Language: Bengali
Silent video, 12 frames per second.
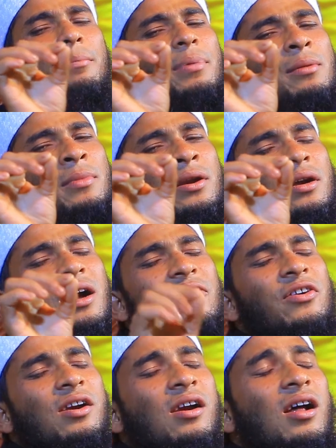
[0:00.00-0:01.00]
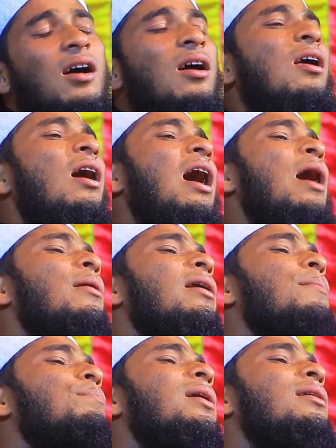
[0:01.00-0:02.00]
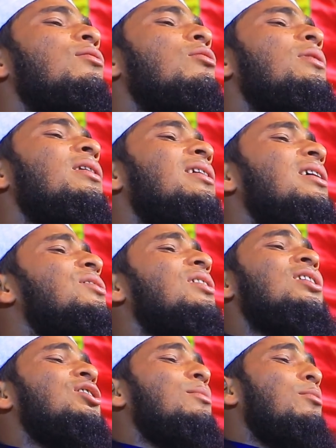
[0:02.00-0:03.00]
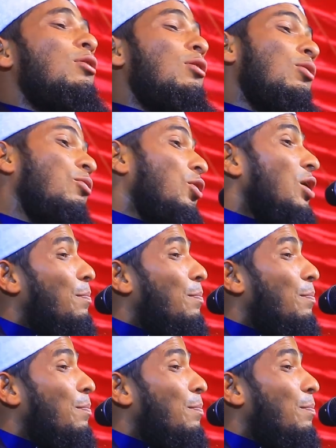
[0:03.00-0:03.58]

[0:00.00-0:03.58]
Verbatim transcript: বেমান কাফেরা আমার আপনার নবীর কাছে এসে বলল ওই